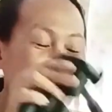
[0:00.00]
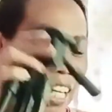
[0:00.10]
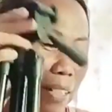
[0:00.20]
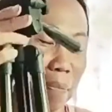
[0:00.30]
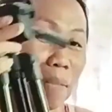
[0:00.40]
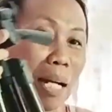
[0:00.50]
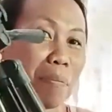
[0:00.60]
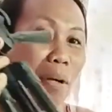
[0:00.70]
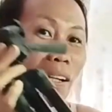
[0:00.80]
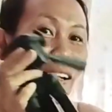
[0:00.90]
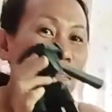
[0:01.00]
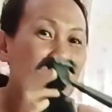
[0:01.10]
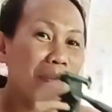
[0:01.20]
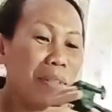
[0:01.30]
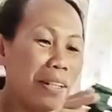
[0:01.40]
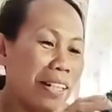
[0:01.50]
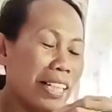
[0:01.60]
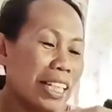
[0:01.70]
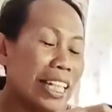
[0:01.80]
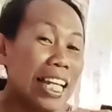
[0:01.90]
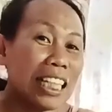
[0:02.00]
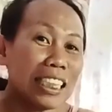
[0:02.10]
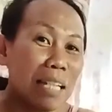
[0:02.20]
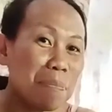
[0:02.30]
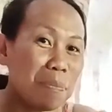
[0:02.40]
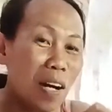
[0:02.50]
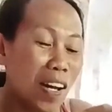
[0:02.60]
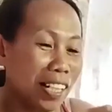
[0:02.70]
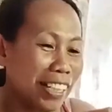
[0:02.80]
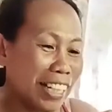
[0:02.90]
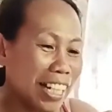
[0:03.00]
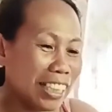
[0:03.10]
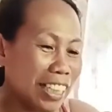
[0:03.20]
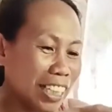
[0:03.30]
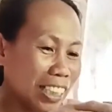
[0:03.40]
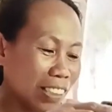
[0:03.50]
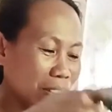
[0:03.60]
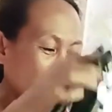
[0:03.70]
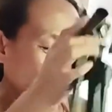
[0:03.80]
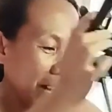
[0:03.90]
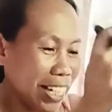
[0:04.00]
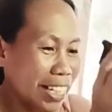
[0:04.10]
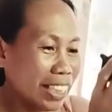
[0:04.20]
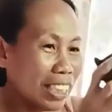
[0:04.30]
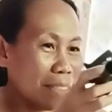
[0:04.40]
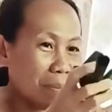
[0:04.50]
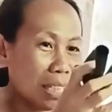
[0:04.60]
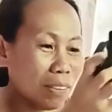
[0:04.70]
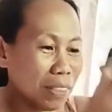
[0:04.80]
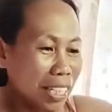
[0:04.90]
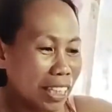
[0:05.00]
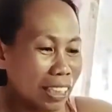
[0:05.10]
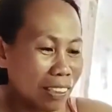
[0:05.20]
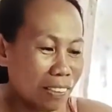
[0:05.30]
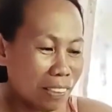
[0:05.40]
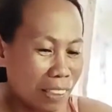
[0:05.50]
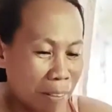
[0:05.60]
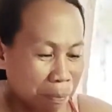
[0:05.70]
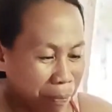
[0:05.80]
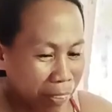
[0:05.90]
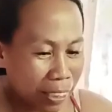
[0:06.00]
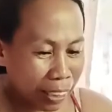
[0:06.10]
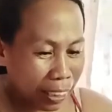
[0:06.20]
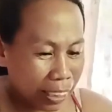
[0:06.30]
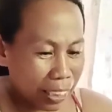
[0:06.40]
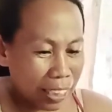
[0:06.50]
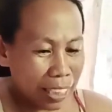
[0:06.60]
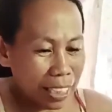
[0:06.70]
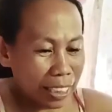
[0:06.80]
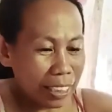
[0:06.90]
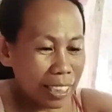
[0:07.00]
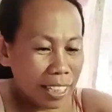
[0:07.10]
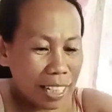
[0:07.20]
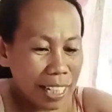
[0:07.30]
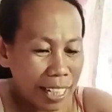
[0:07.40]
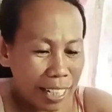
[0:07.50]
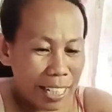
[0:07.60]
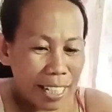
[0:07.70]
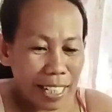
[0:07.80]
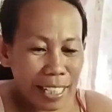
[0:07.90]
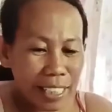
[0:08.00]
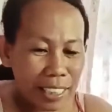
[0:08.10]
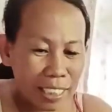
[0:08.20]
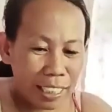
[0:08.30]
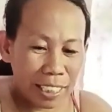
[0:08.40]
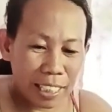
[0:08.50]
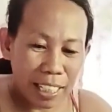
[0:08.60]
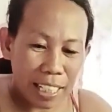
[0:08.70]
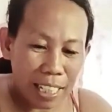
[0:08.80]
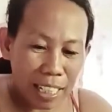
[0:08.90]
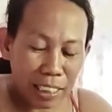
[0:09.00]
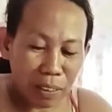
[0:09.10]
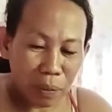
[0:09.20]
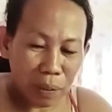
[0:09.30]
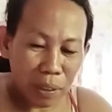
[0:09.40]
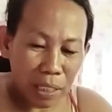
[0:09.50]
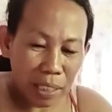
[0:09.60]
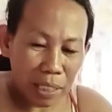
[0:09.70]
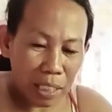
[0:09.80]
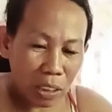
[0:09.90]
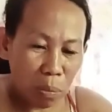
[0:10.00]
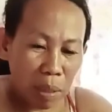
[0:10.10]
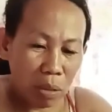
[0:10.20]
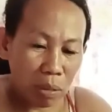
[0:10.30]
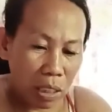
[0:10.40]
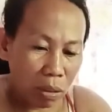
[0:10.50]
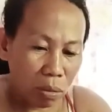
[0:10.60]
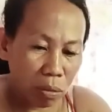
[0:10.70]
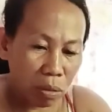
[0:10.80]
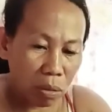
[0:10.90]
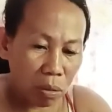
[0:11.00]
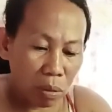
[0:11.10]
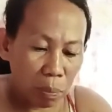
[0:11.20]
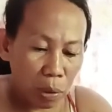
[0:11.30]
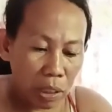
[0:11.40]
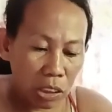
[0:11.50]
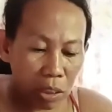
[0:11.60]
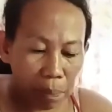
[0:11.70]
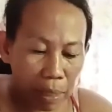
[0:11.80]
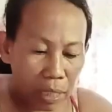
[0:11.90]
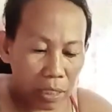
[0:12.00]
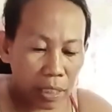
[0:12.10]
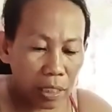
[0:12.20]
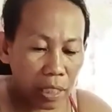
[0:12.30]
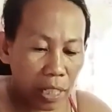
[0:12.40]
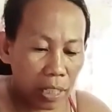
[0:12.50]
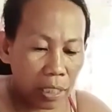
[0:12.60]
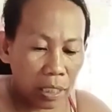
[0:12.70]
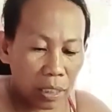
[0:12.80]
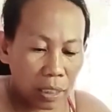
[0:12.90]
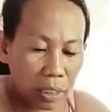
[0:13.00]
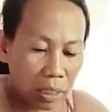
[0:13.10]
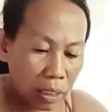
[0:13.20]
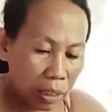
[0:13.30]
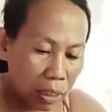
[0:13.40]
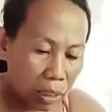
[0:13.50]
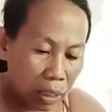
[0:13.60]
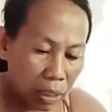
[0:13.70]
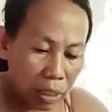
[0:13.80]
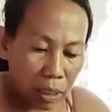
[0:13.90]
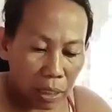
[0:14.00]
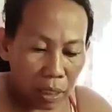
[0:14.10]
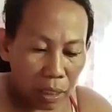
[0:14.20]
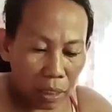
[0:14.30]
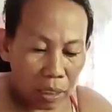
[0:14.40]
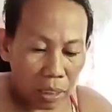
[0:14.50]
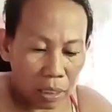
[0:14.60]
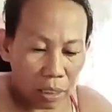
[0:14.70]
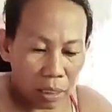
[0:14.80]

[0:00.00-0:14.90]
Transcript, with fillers: Ayan. Bolol pa more. I-assemble na natin ito, guys. At paano kaya ito? Ayan, guys. Ako'y... Ito mayroon dito, oh. Pwede siyang paganyan din. Yan.